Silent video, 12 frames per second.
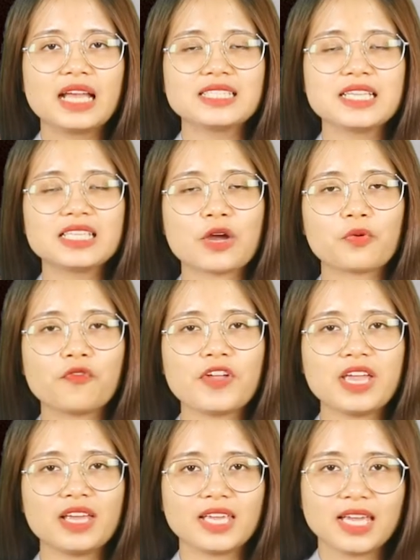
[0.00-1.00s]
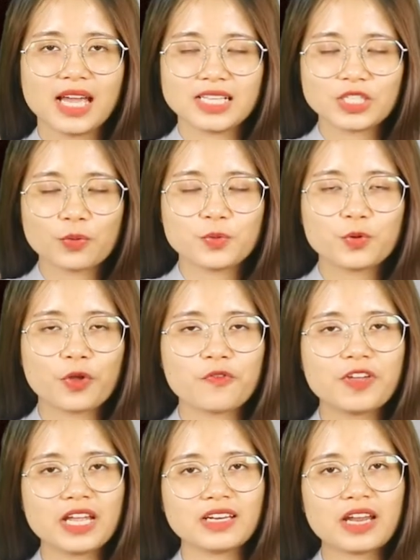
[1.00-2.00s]
Xin chào quý vị, chào mừng quý
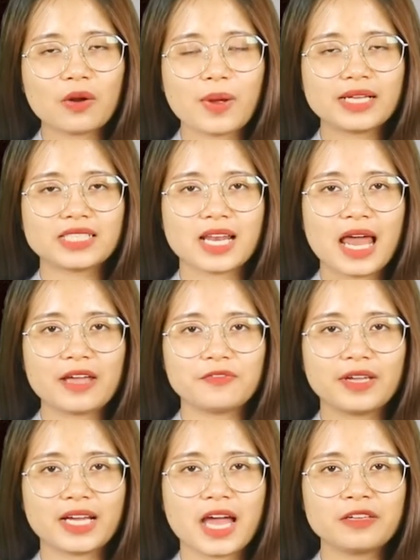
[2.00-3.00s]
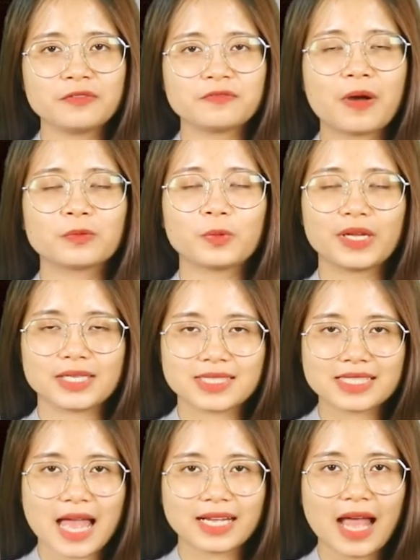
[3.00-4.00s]
vị đã quay trở lại với kênh Phong thủy
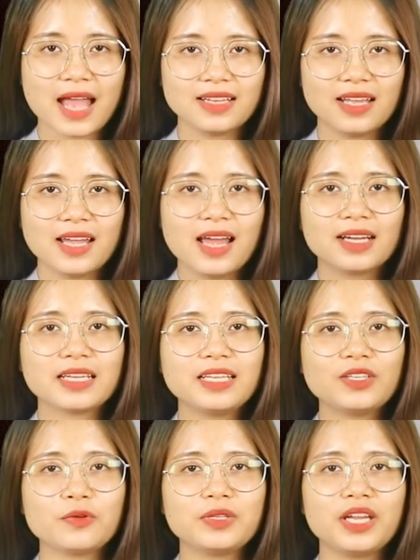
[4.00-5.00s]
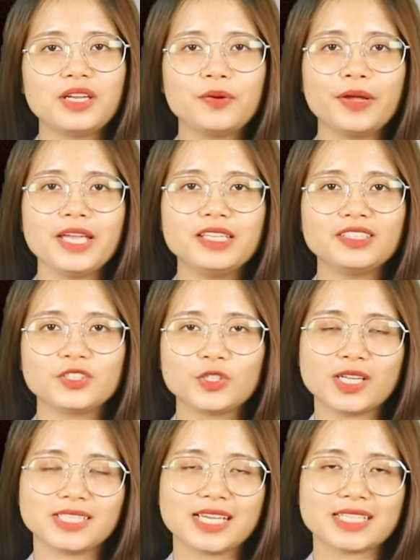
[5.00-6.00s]
Sa Cát, kênh thông tin hữu ích
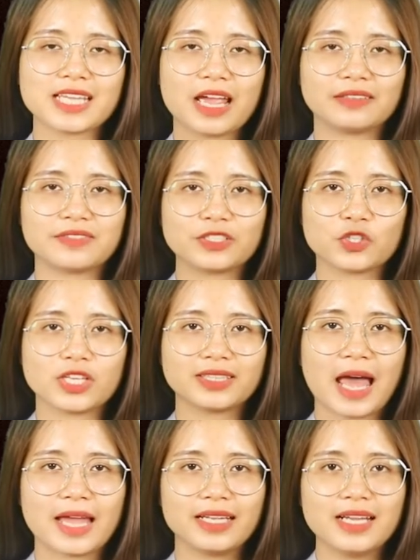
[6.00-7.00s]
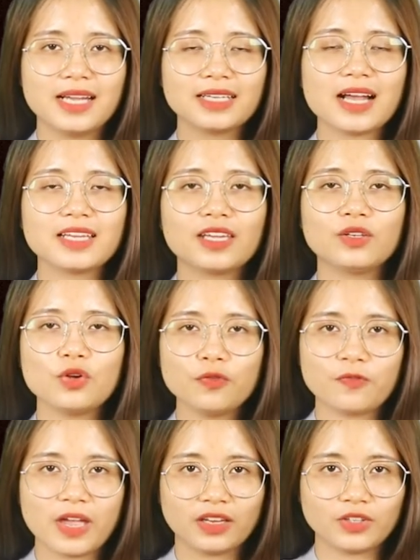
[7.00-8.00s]
chuyên chia sẻ và truyền tải các kiến thức
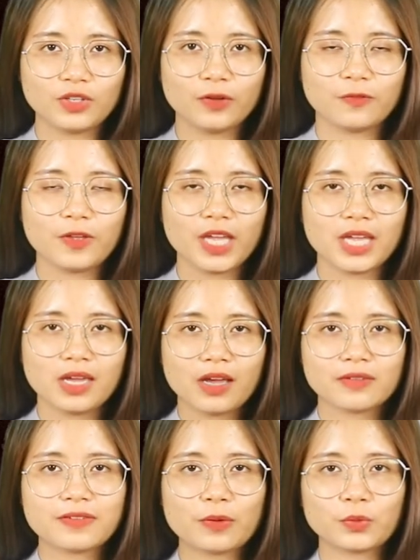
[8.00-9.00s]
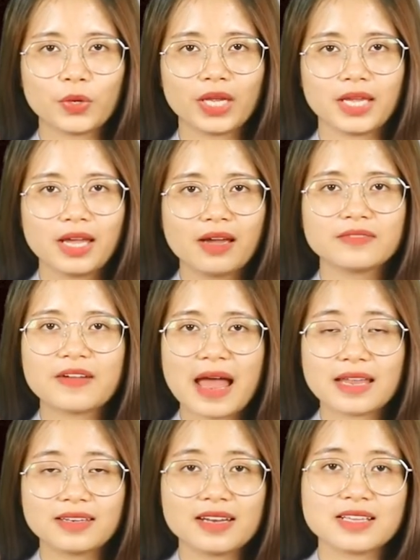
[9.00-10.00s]
về tử vi, phong thủy
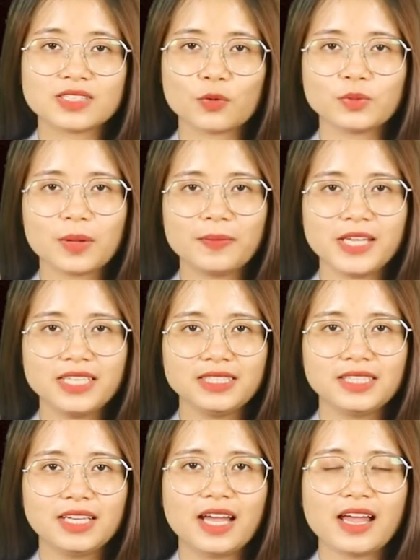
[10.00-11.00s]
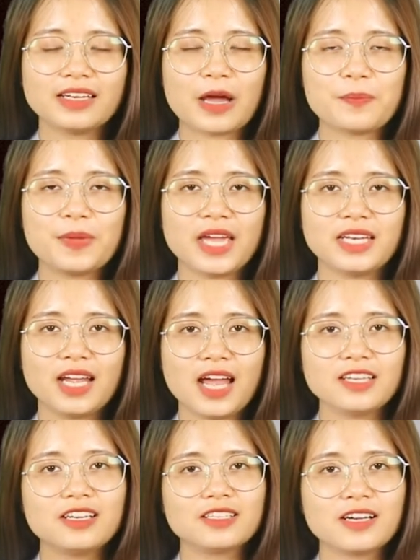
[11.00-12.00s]
và đời sống tâm linh. Đặc biệt
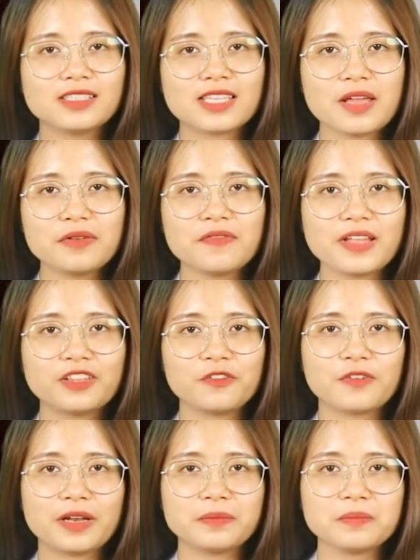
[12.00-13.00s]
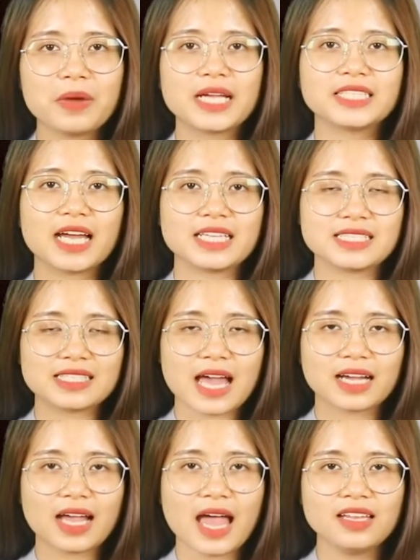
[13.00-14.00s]
được hướng dẫn và tư vấn bởi thầy
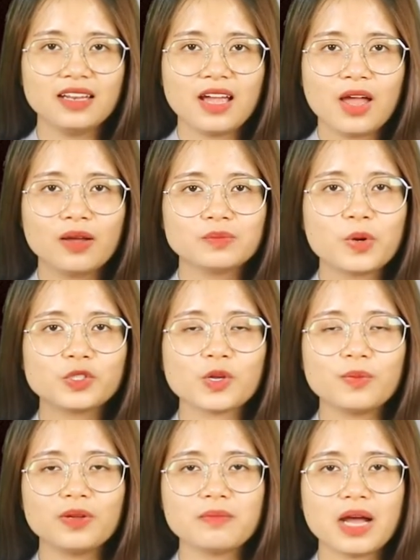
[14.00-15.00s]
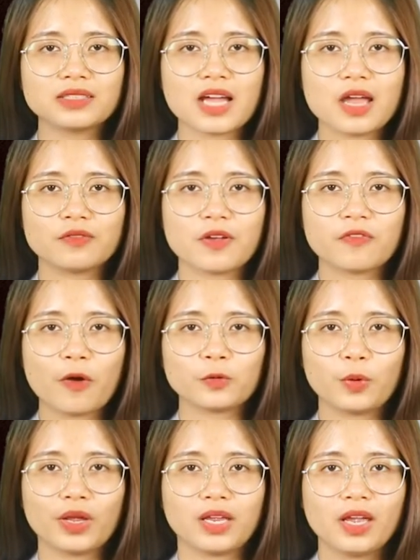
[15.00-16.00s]
Sa Cát, một trong những bậc thầy về
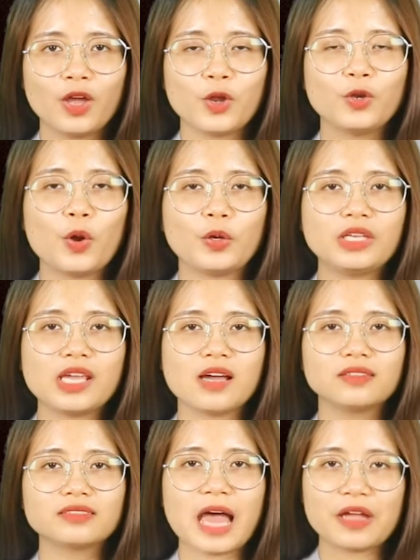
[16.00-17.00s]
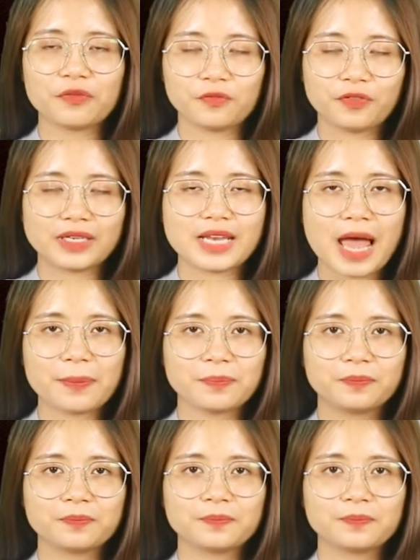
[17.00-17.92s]
phong thủy nổi tiếng tại Việt Nam.